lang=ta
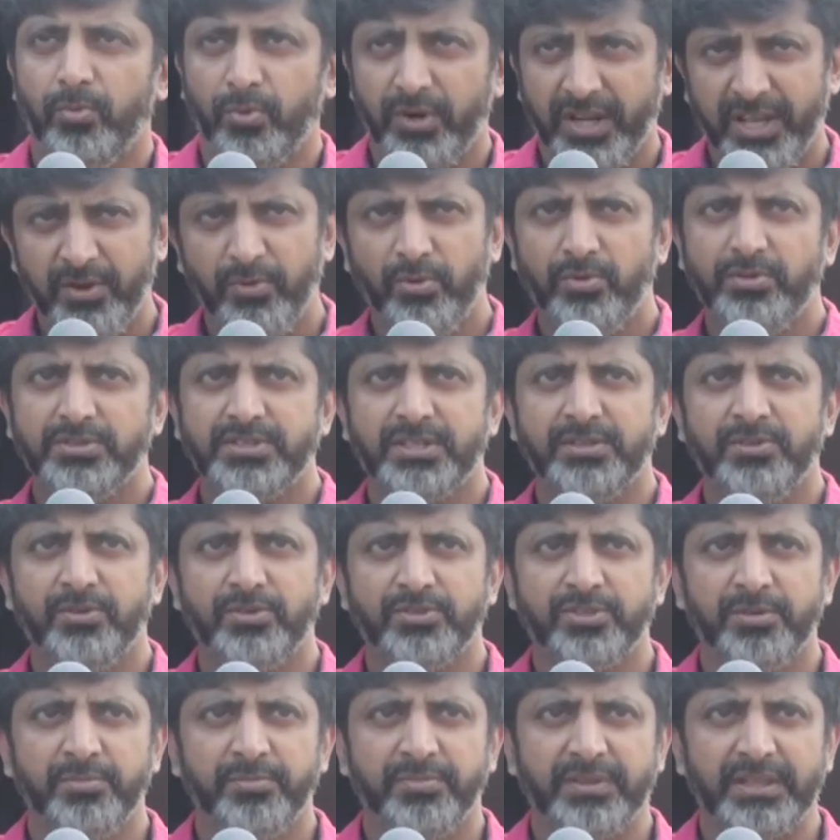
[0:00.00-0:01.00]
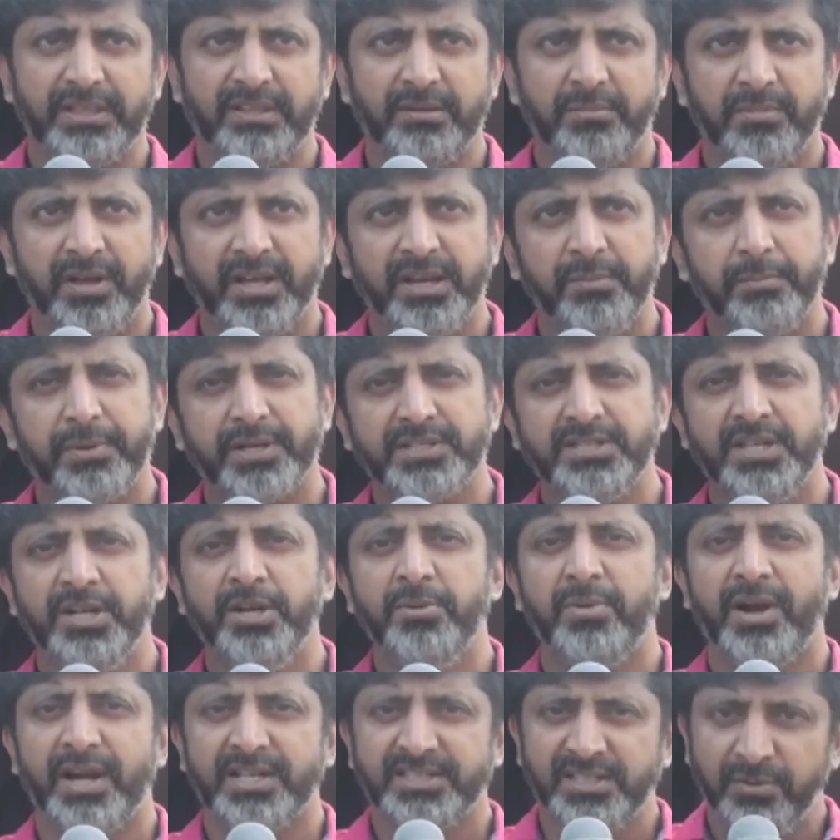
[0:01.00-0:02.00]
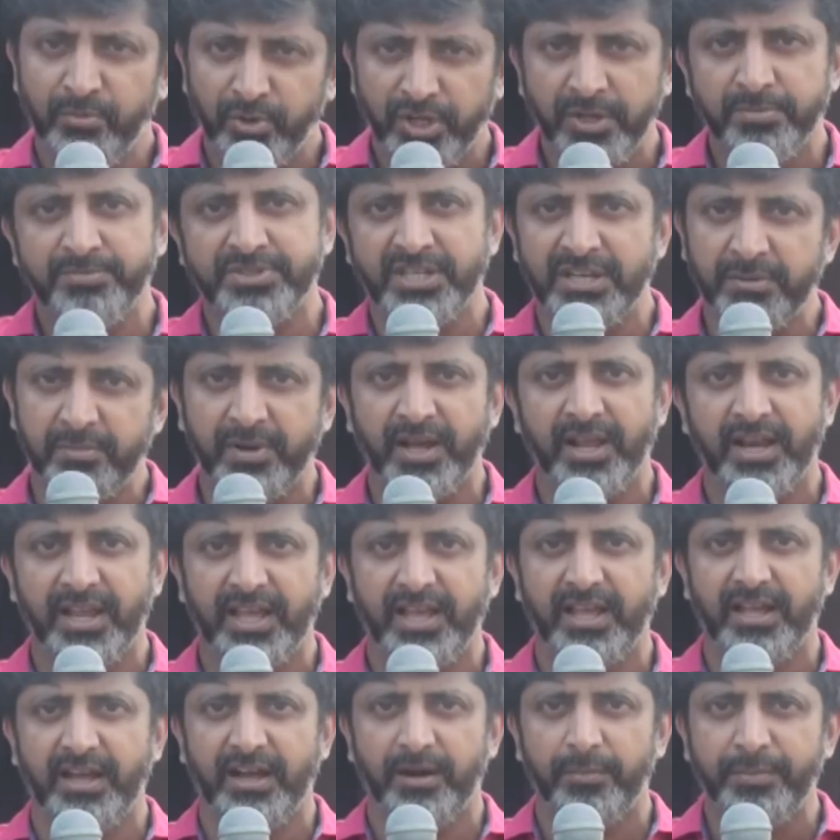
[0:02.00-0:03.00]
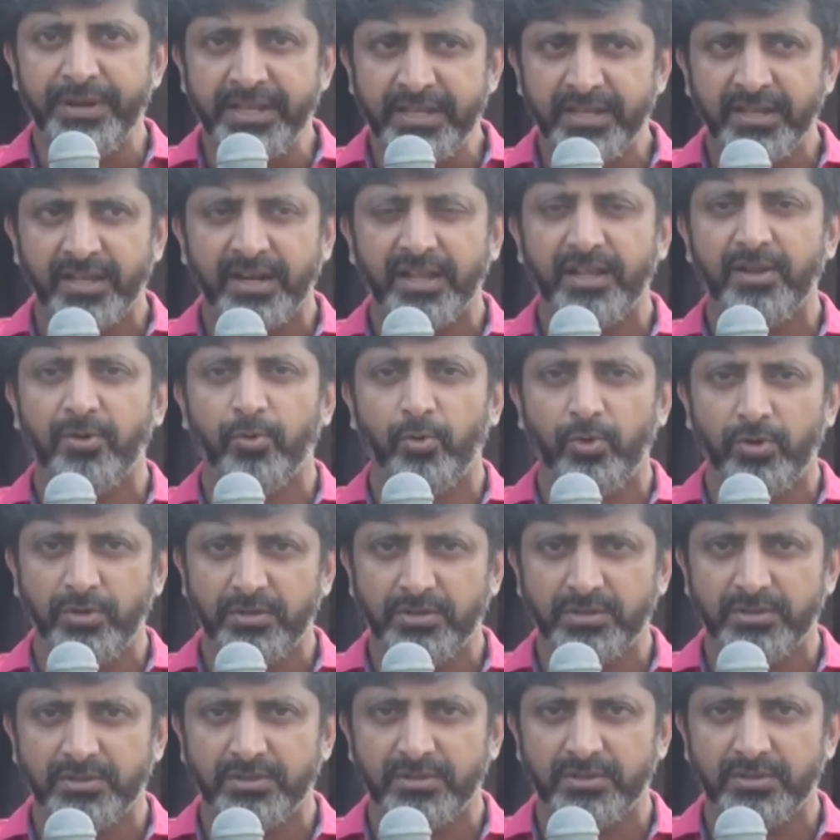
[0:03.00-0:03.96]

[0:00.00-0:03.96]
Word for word: ஒரே ஒரு சந்தோஷம் இந்த மாதிரி பிரச்சனைகளும் அலச முடியும் சினிமாவில் அப்படிங்கிற ஒரு